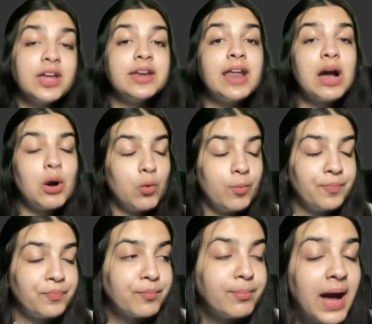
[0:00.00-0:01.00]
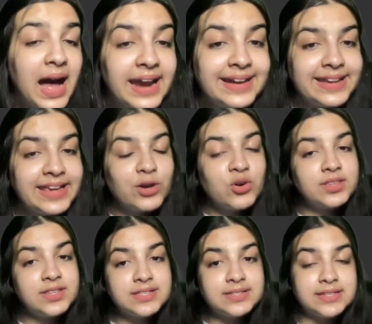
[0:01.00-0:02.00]
Now, my take
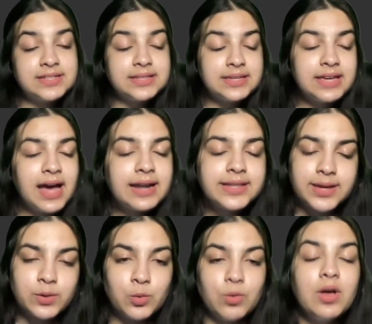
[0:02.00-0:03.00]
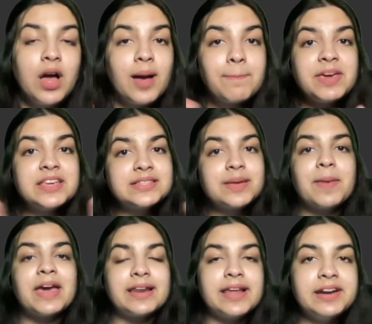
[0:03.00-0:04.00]
on this is कि यार देखो अभी से
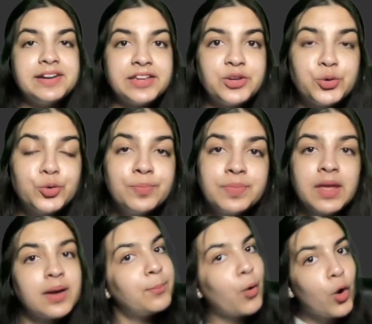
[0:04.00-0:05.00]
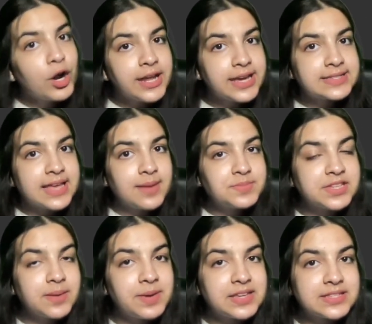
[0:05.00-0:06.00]
पहले डी यू बोर्ड एग्जाम्स
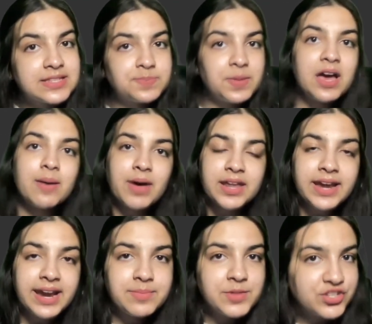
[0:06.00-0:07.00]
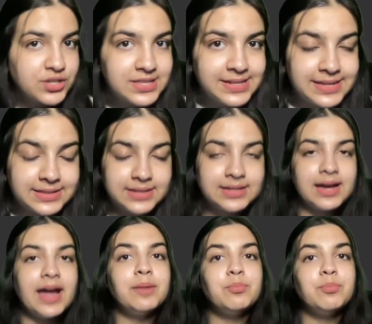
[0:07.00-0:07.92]
के बेसिस पे हमारे एडमिशन लेता था एंड